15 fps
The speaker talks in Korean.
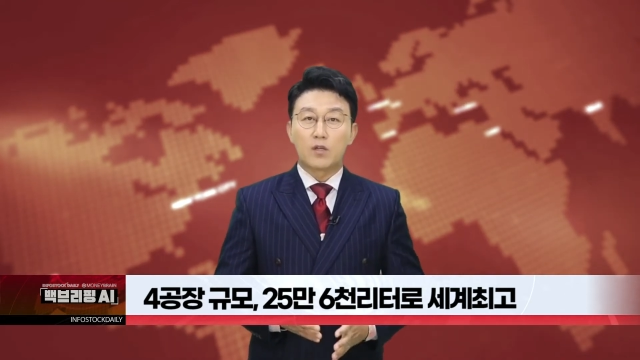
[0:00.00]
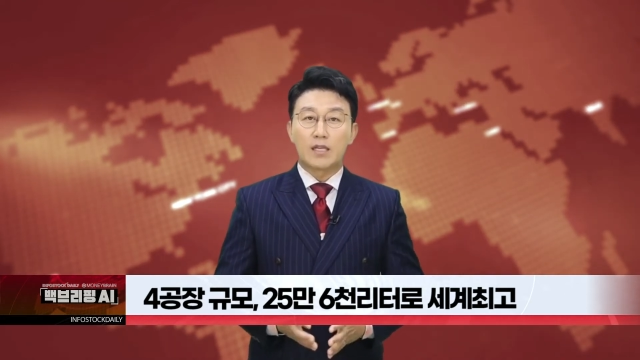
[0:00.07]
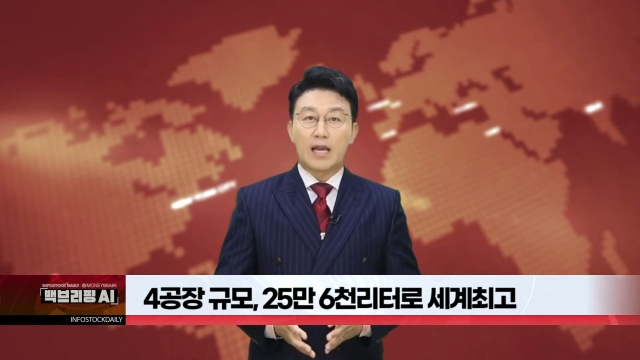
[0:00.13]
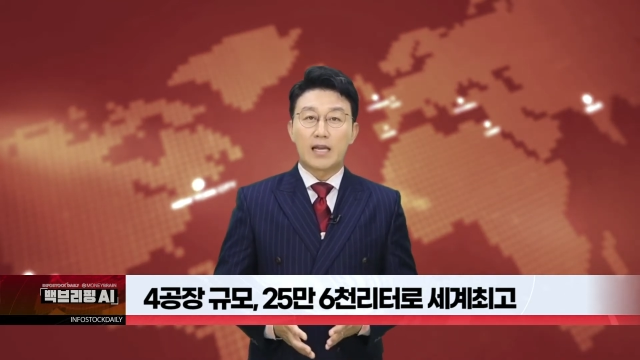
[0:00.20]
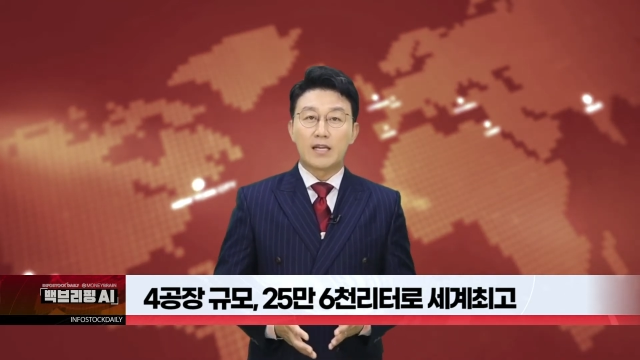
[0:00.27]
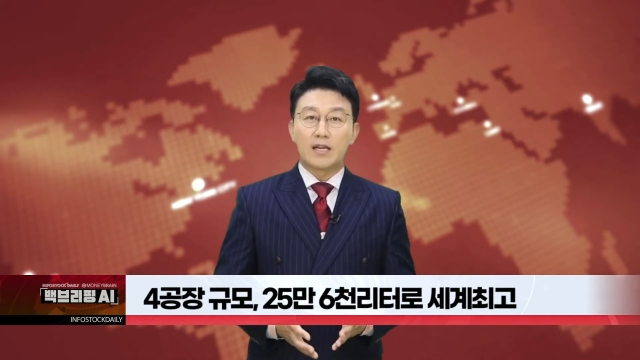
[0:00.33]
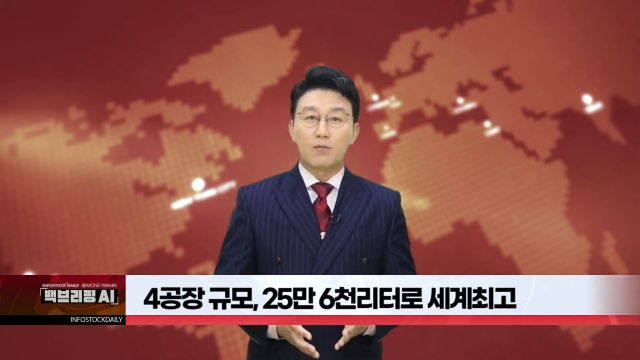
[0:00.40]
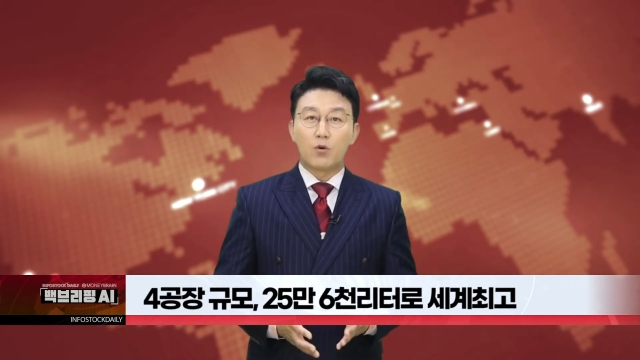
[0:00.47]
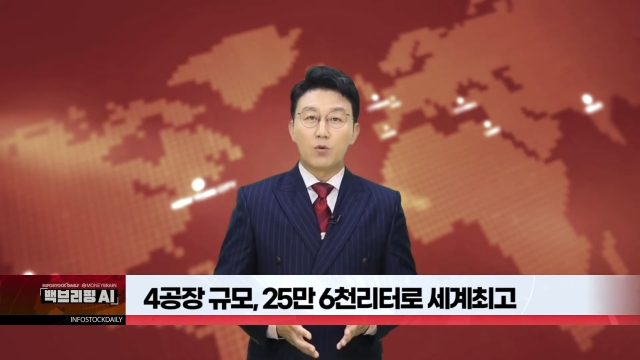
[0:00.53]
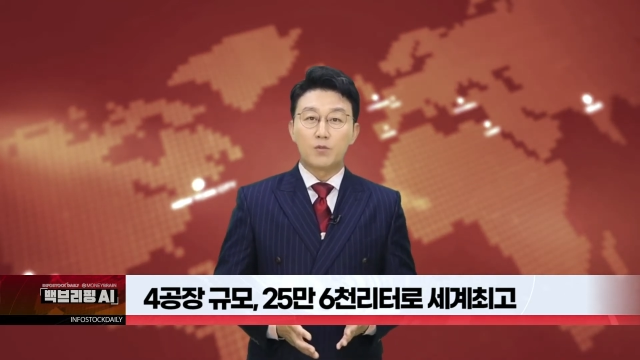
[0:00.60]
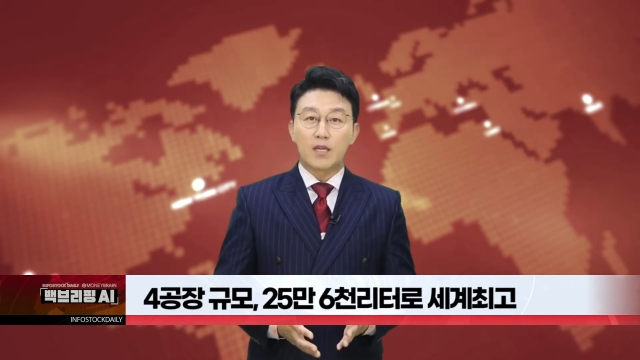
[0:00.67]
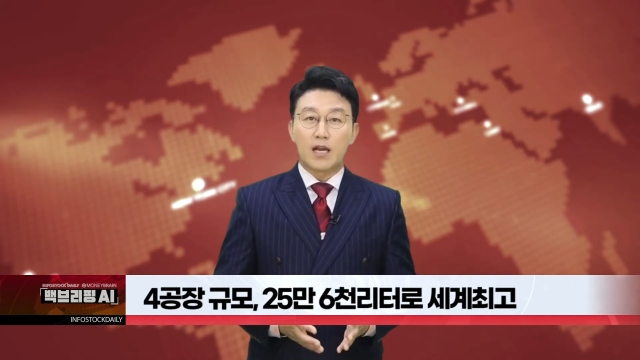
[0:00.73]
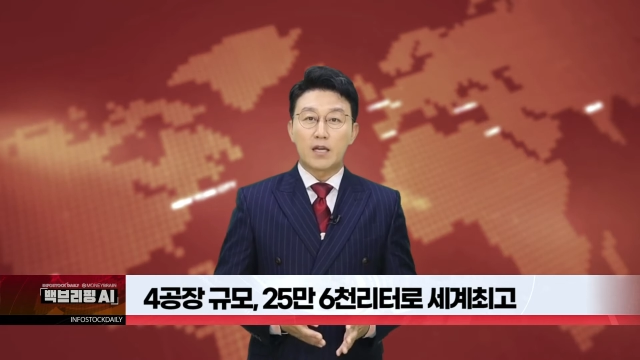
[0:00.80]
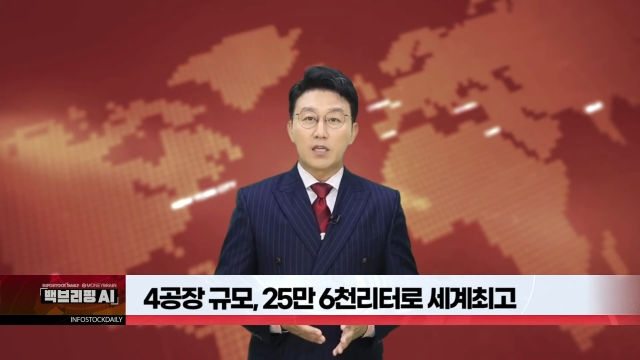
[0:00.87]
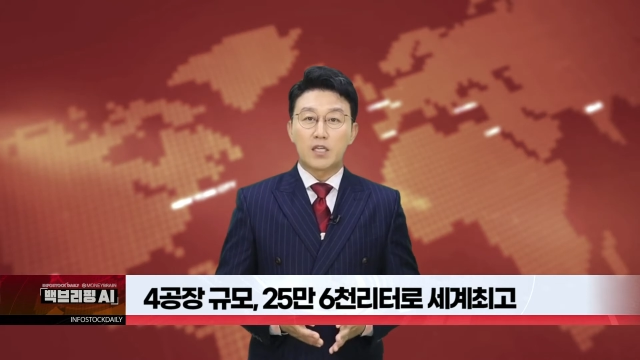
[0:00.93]
단일
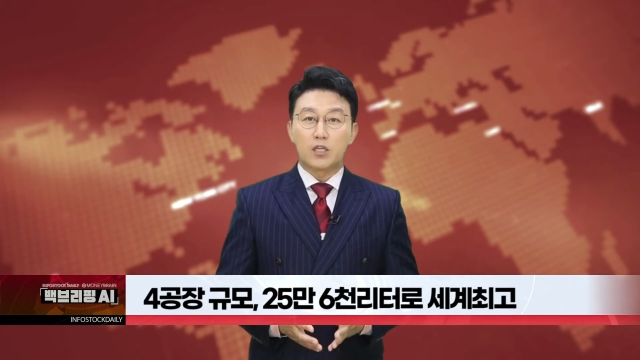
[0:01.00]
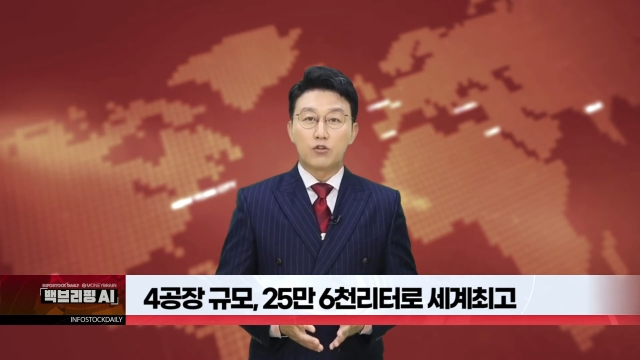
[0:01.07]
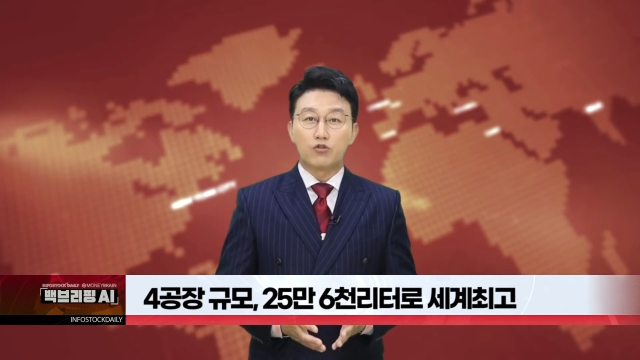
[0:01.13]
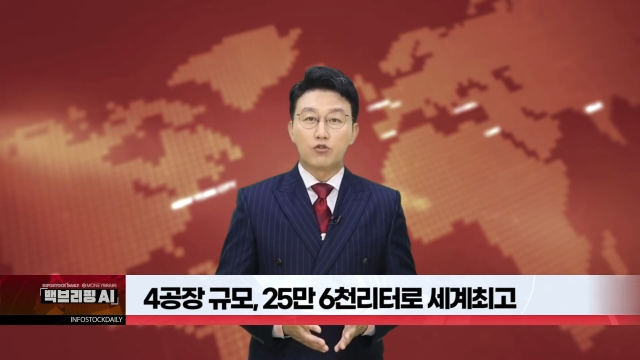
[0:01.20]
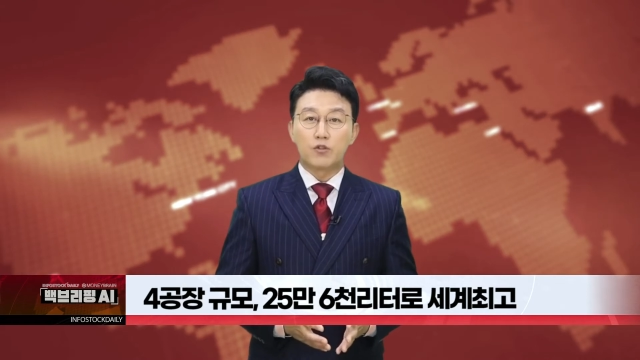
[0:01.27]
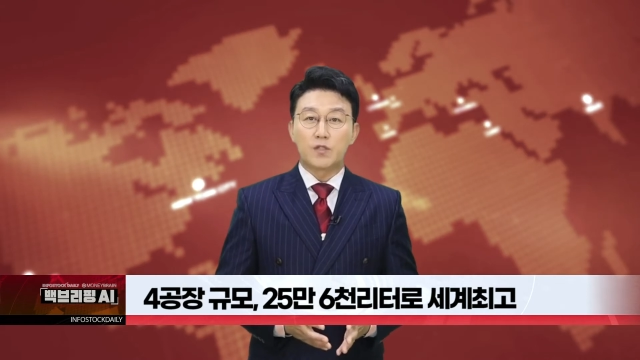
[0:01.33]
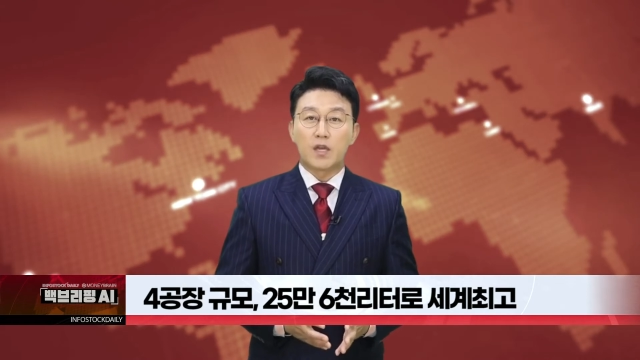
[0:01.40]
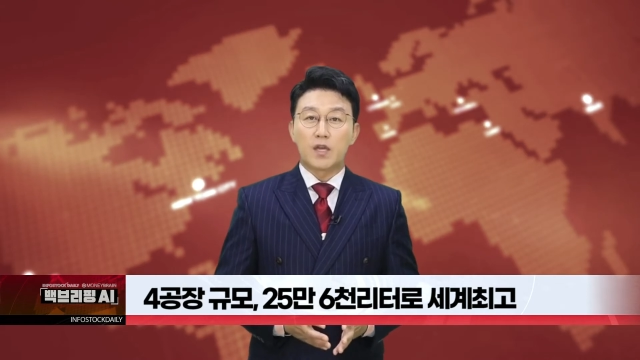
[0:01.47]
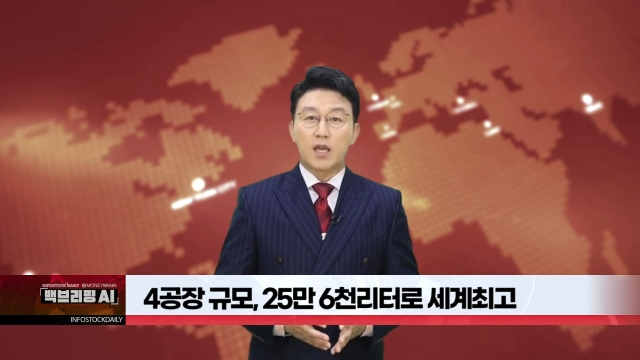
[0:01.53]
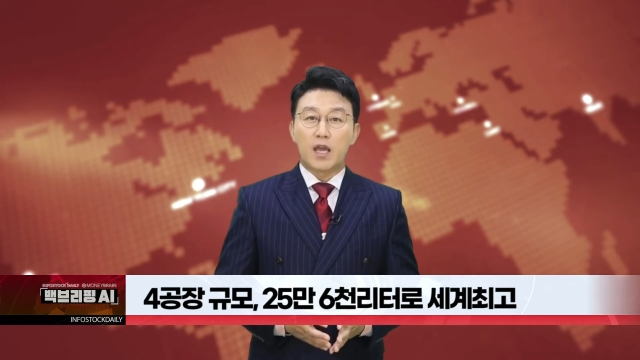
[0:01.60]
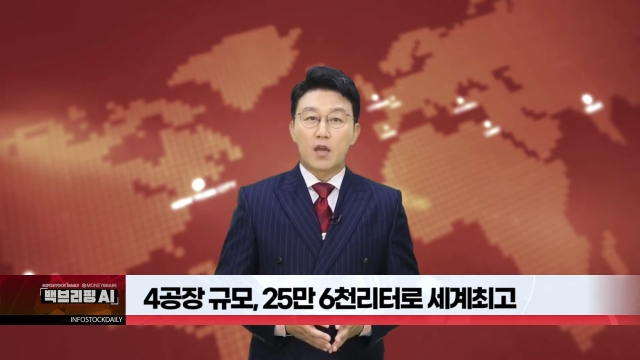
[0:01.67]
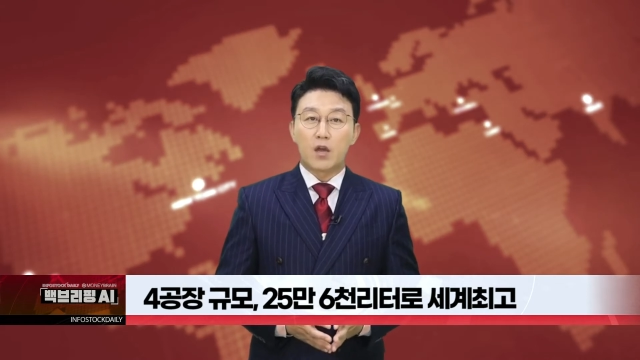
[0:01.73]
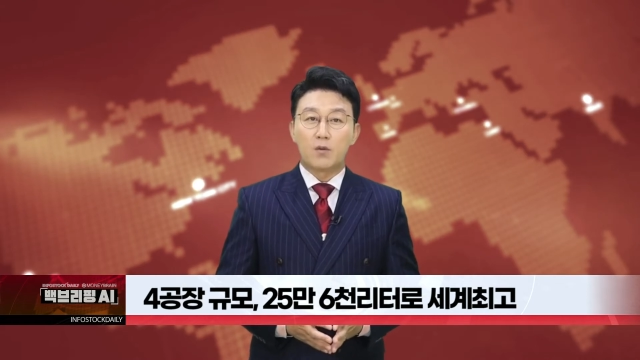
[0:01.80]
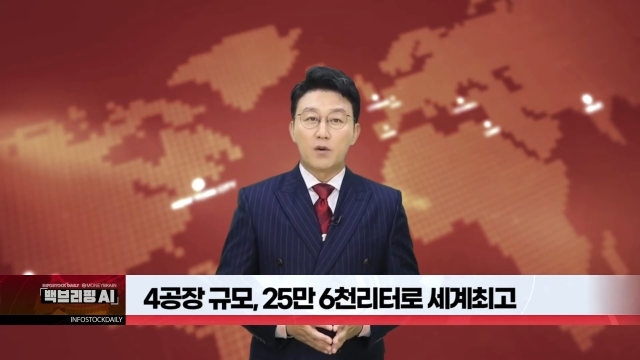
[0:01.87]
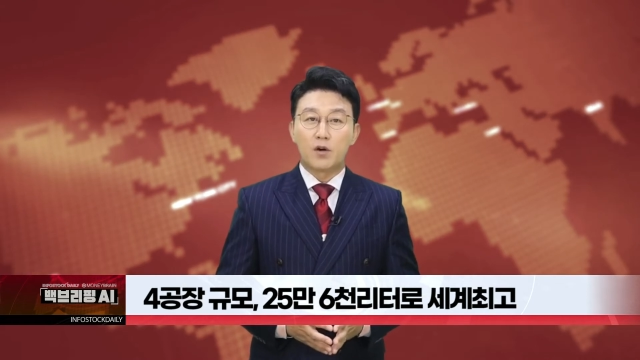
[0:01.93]
공장 기준
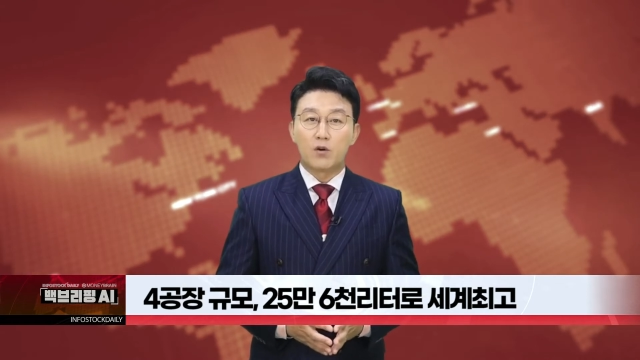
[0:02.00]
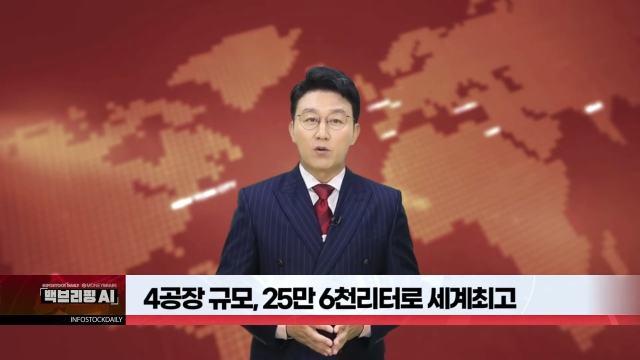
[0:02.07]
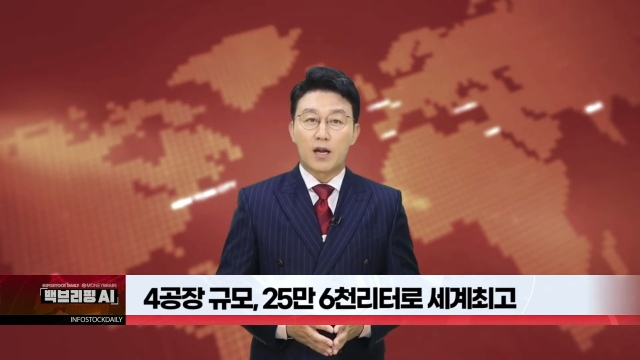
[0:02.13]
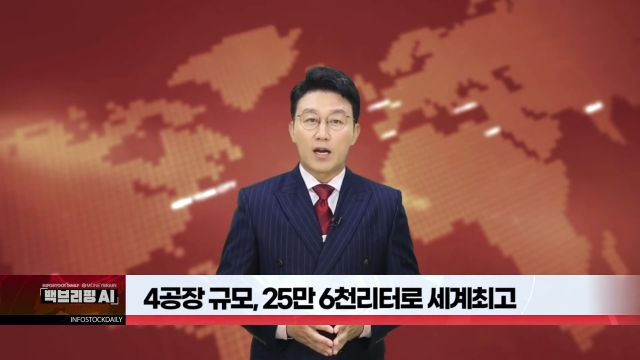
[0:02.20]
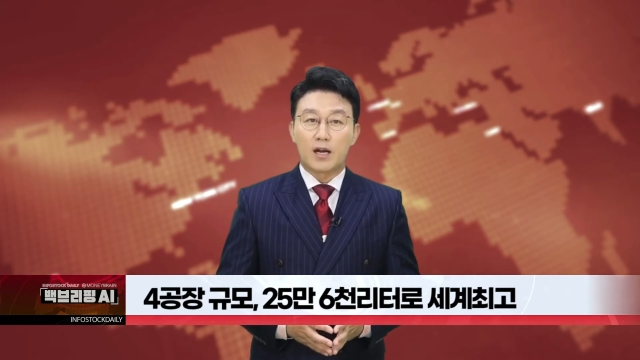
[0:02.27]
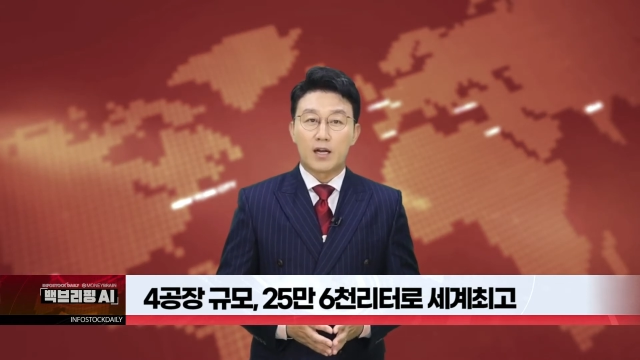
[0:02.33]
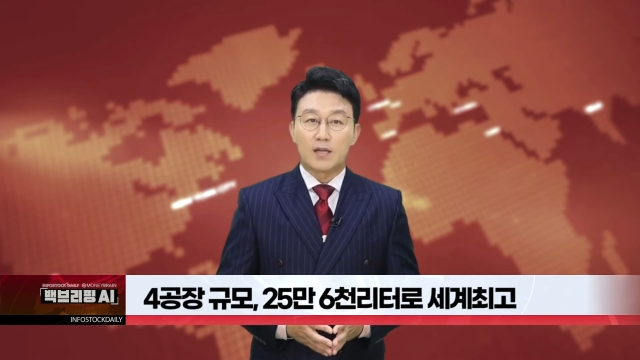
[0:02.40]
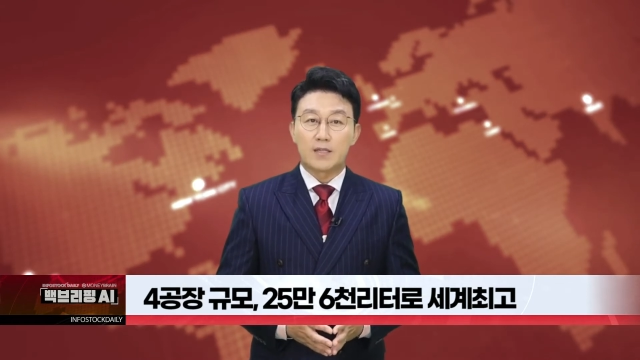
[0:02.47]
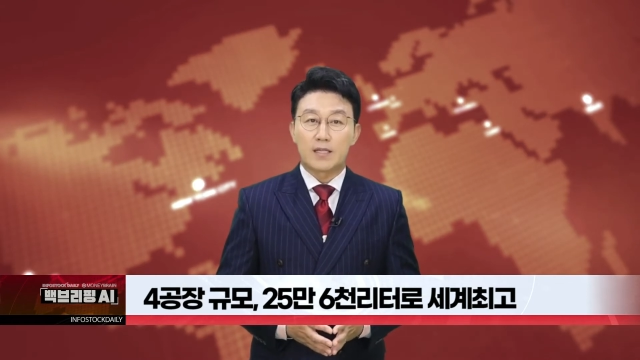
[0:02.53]
세계 1위에 올라